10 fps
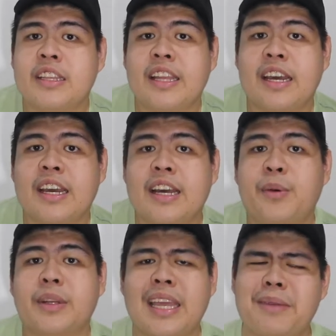na
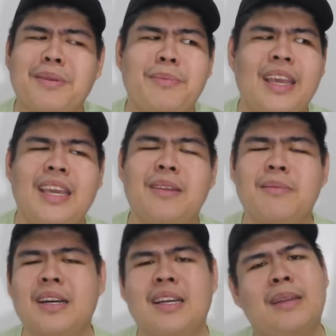wag tayo magbigay ng
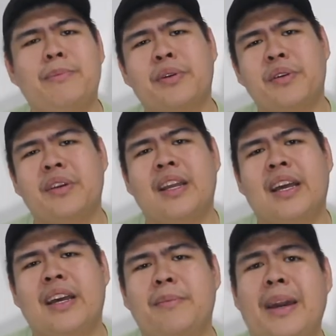mga libro
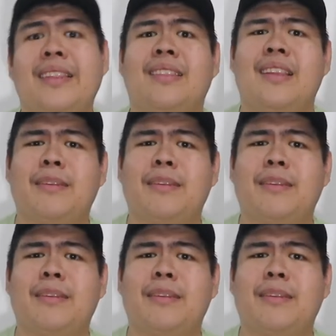na might